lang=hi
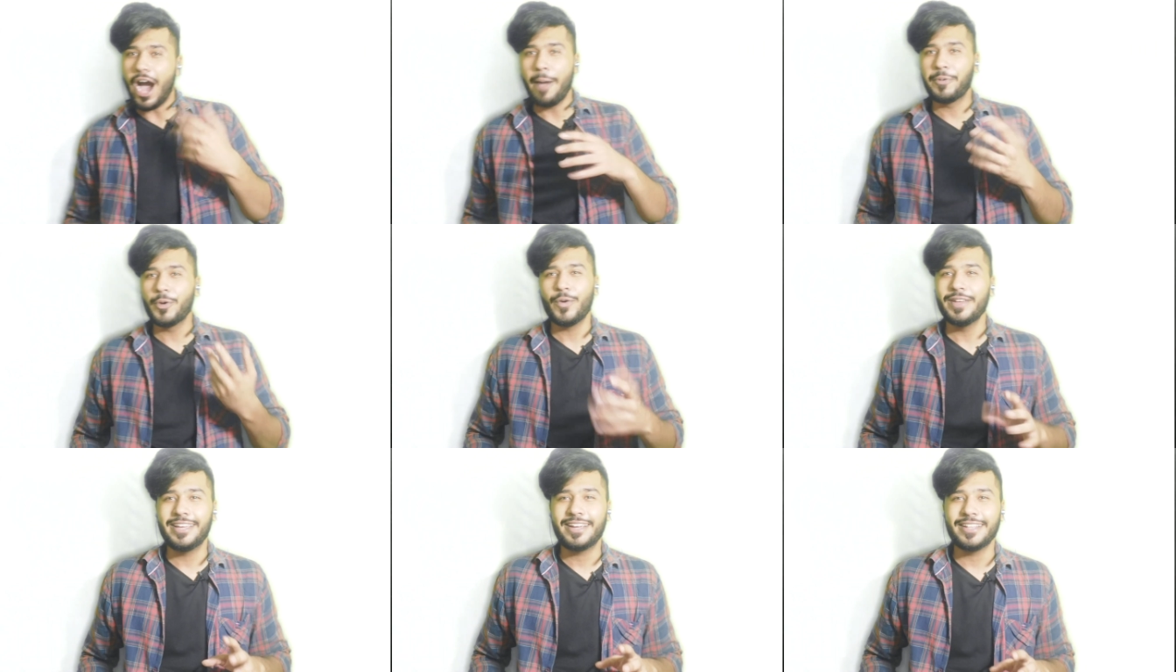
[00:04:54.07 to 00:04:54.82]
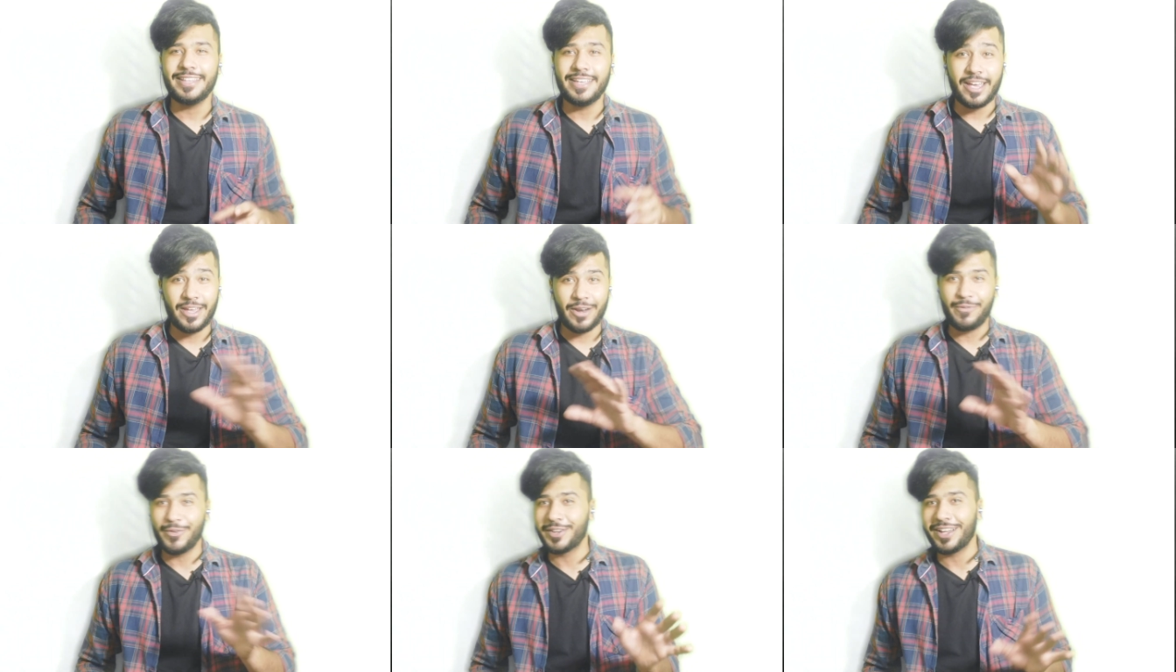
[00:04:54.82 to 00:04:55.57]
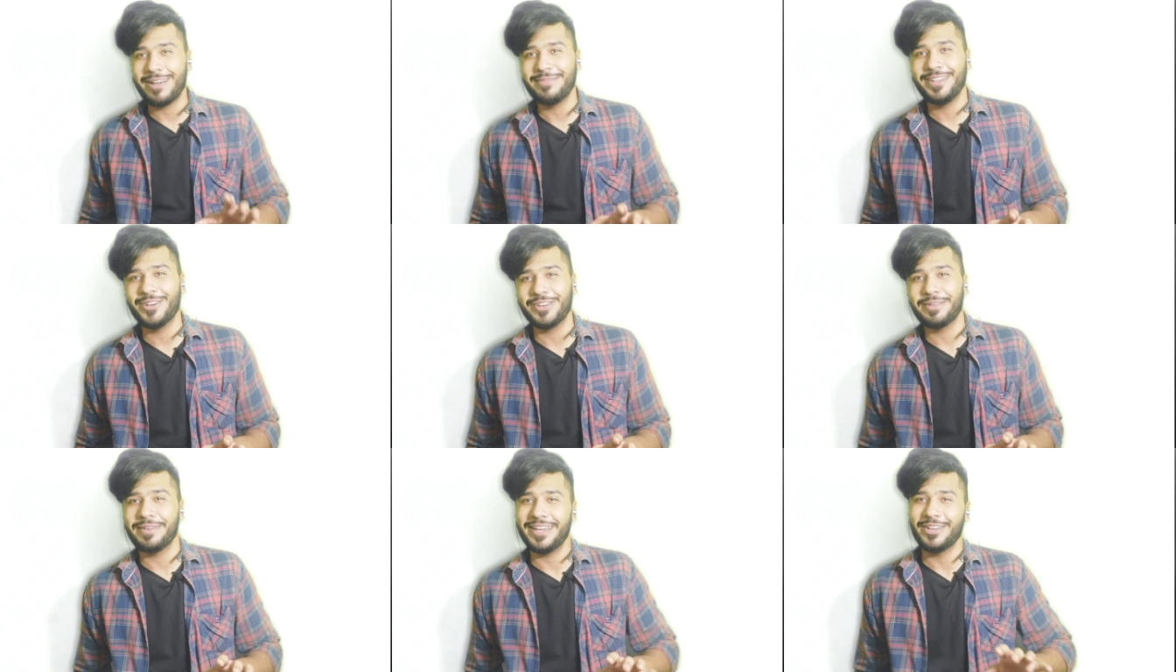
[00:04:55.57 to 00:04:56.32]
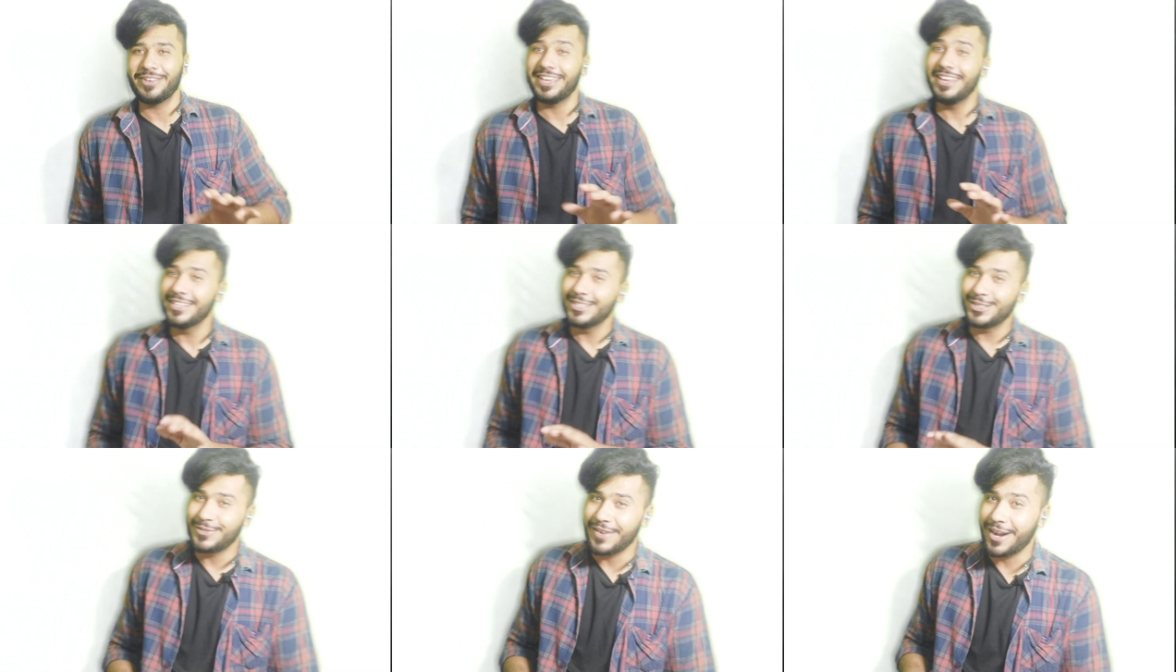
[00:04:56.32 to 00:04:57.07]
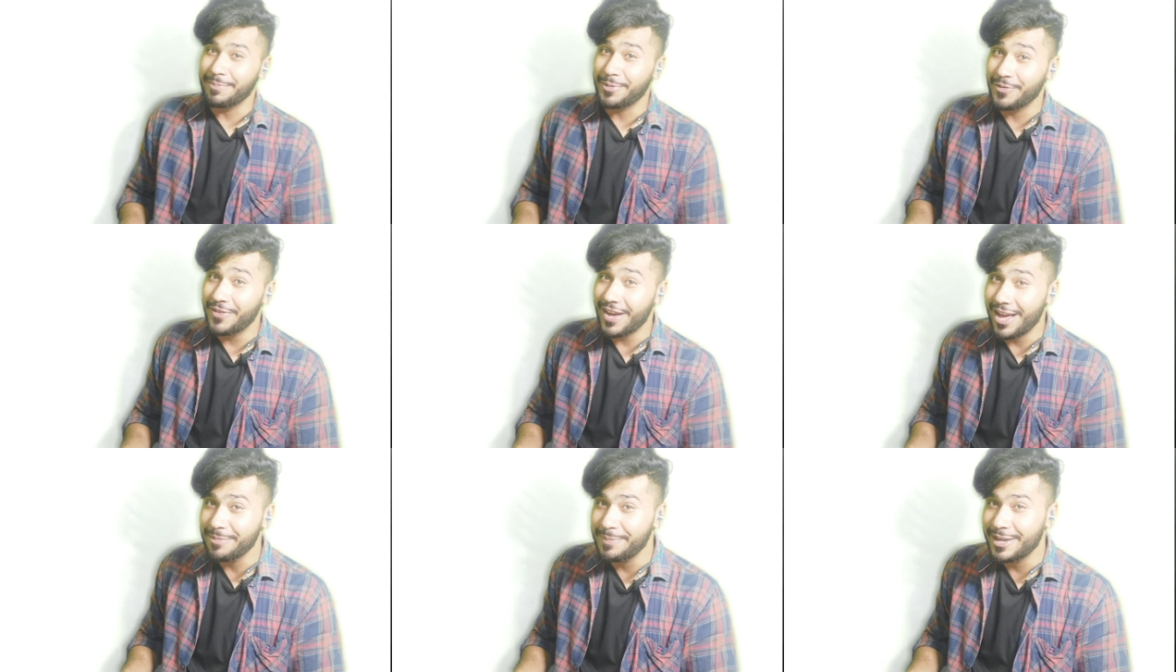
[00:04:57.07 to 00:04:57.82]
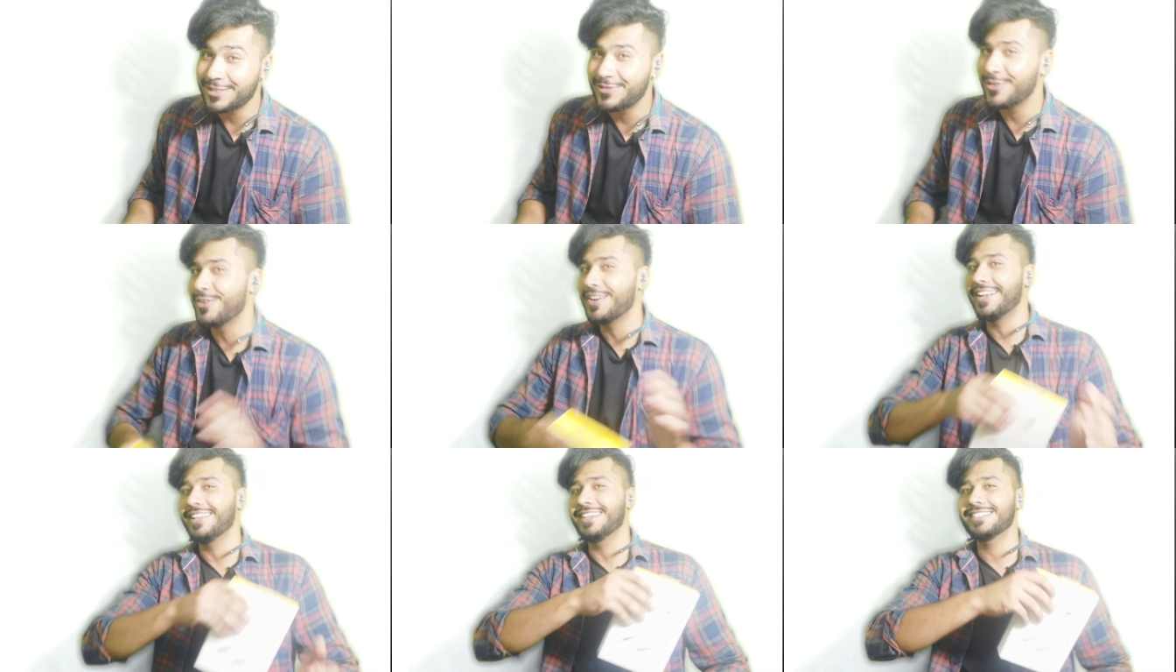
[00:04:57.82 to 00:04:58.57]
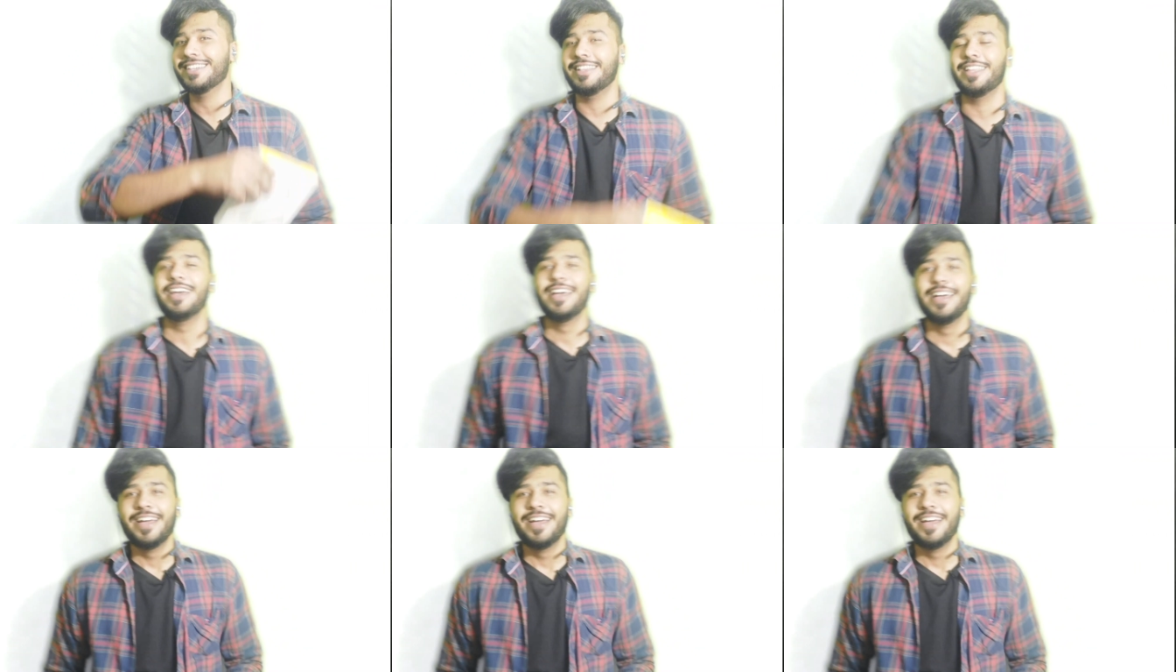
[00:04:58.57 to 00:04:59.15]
आपको कोई दिक्कत नहीं है ईयरफोन ख़राब नहीं होगी भाई क्योंकि स्वेट प्रूफ है फोर रेटिंग के साथ